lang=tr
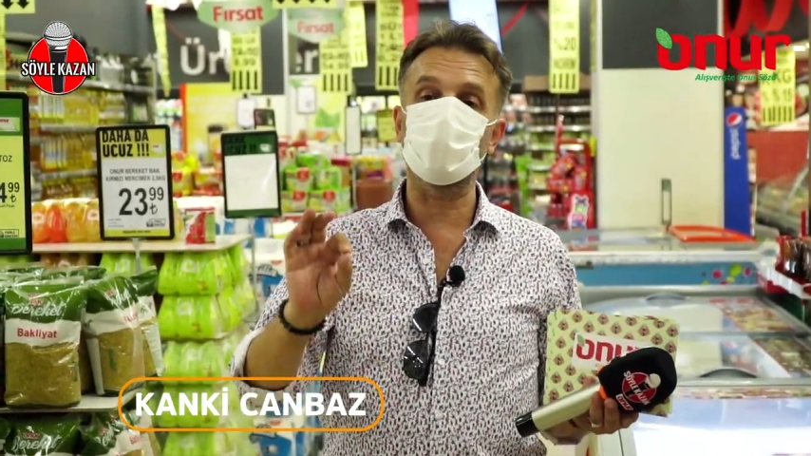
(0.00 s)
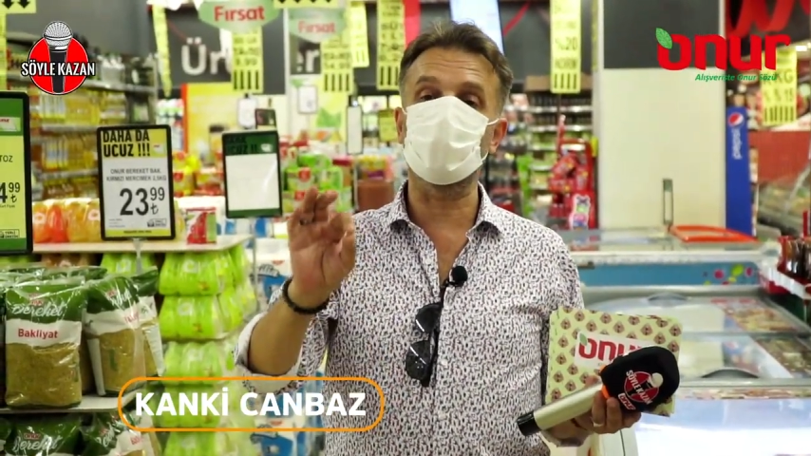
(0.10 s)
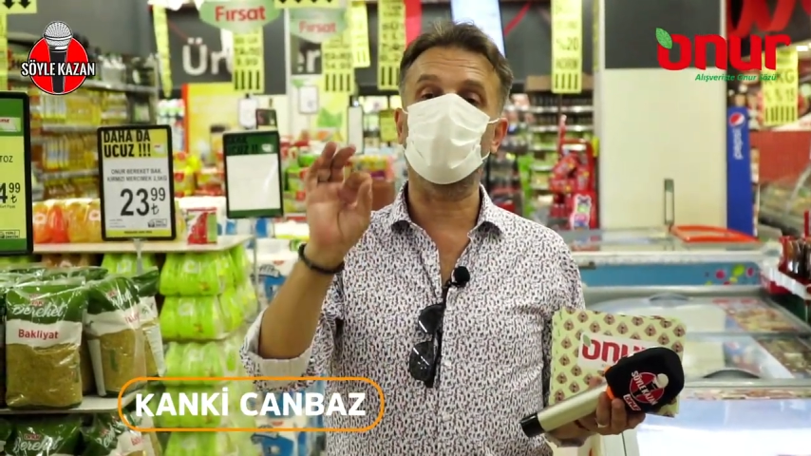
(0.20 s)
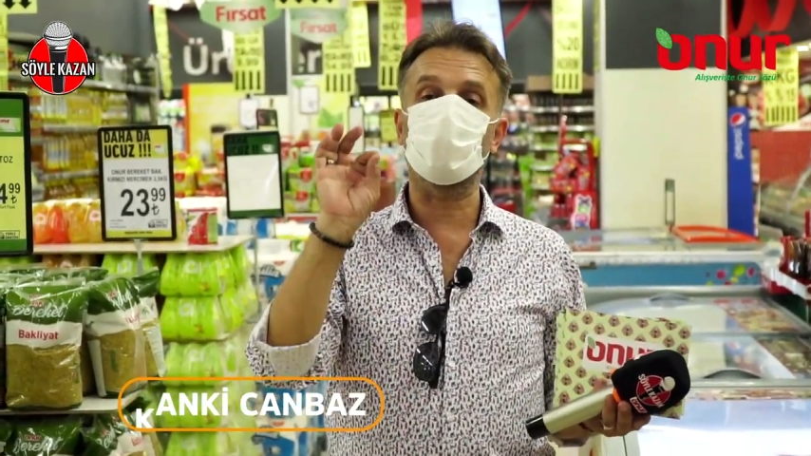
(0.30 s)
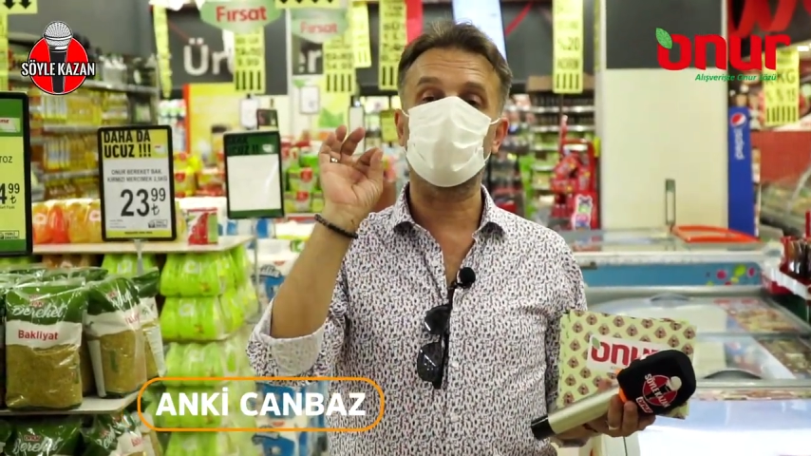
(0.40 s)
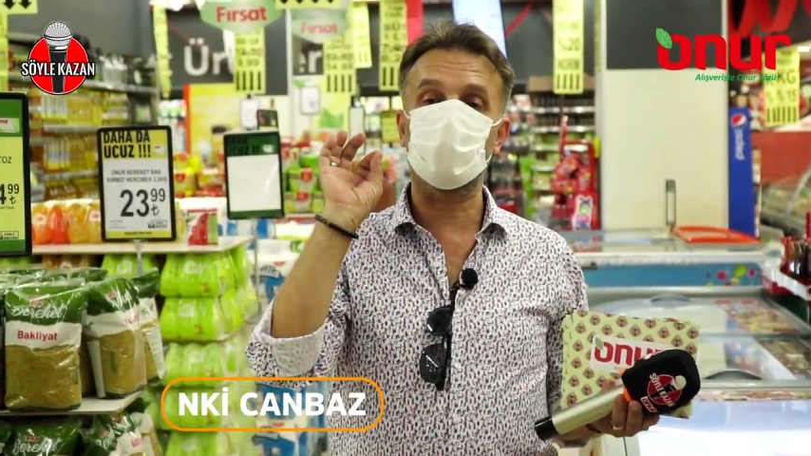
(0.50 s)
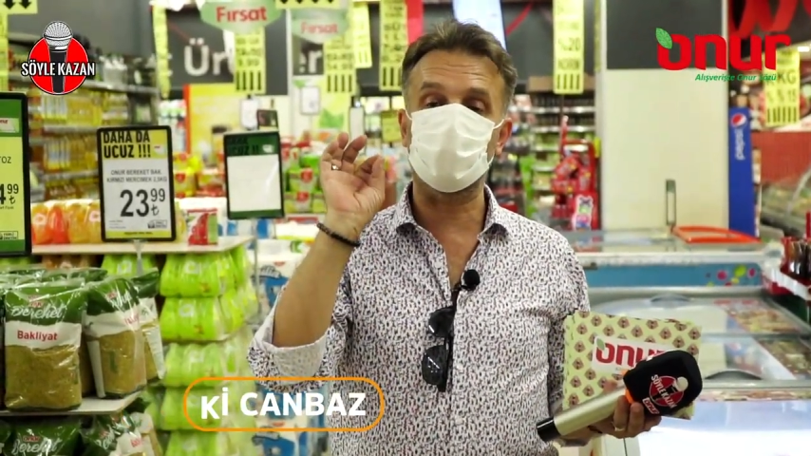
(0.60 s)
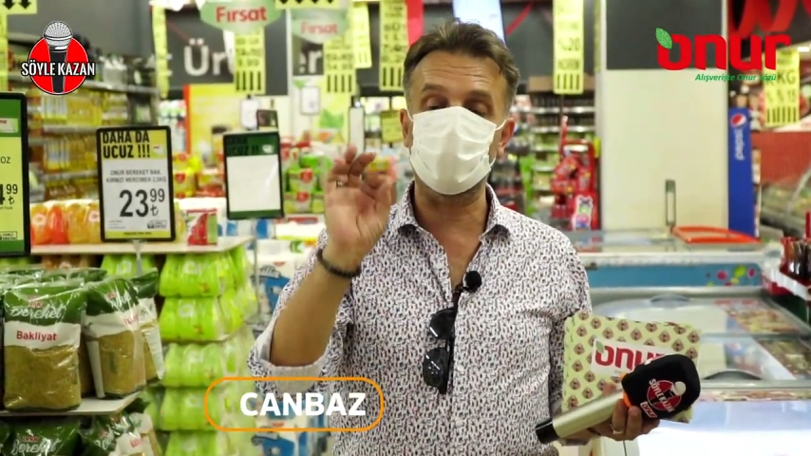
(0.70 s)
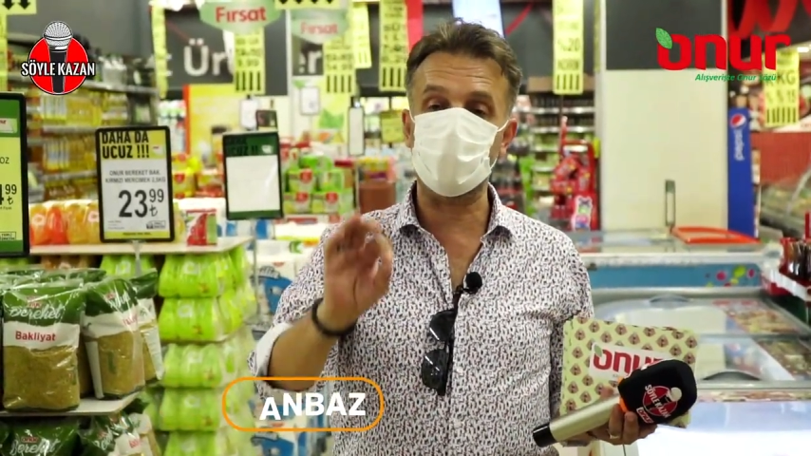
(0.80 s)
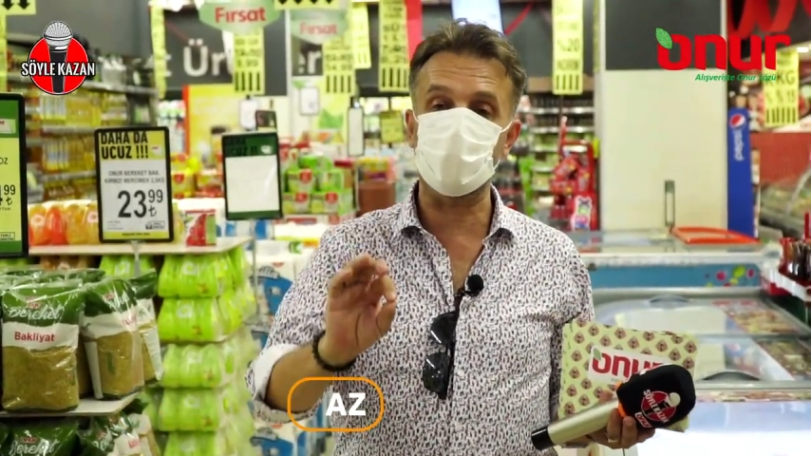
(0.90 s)
Onur Market
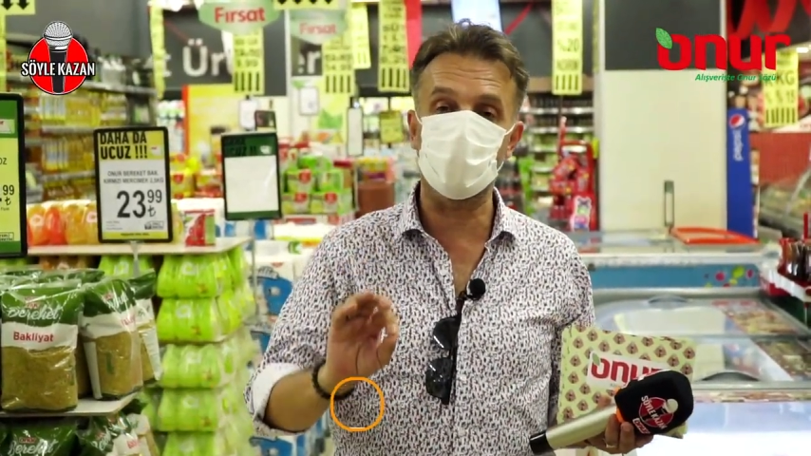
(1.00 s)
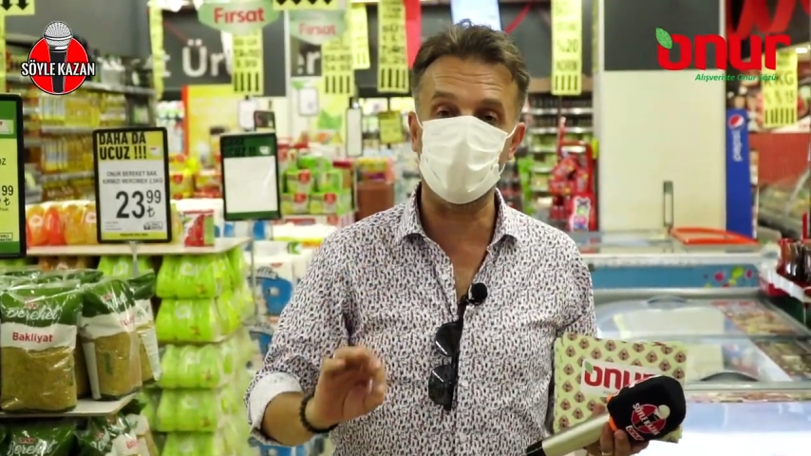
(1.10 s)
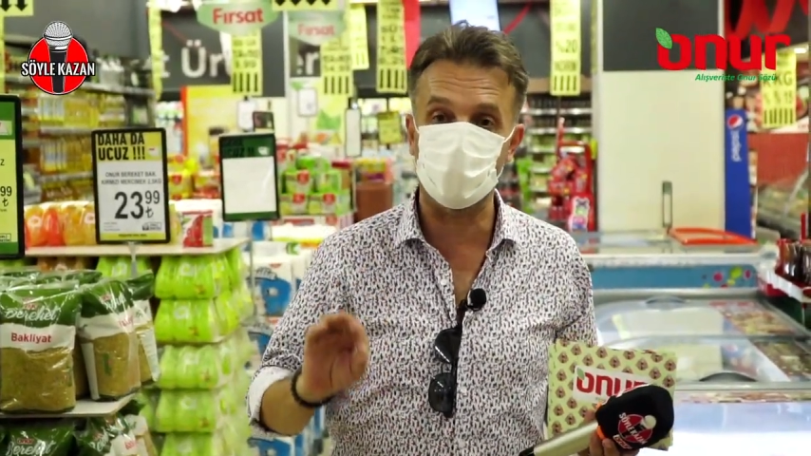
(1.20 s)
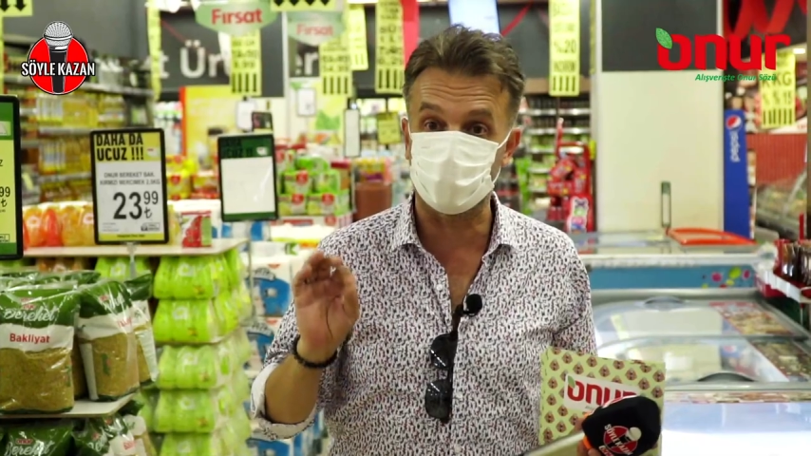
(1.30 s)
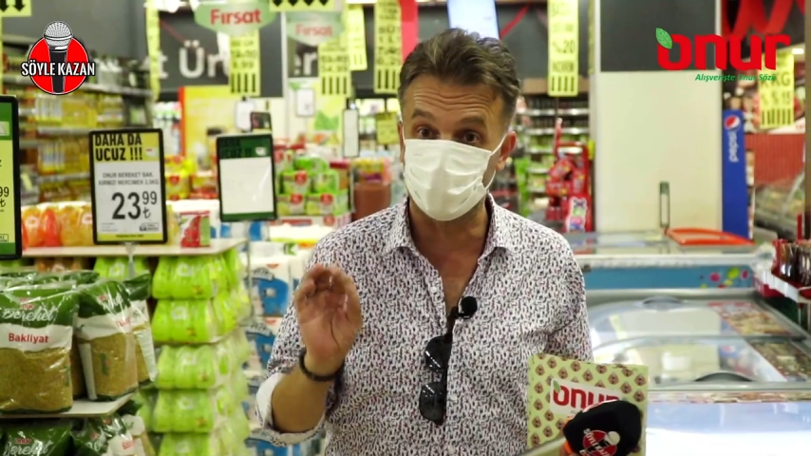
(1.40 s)
şubesindeydik.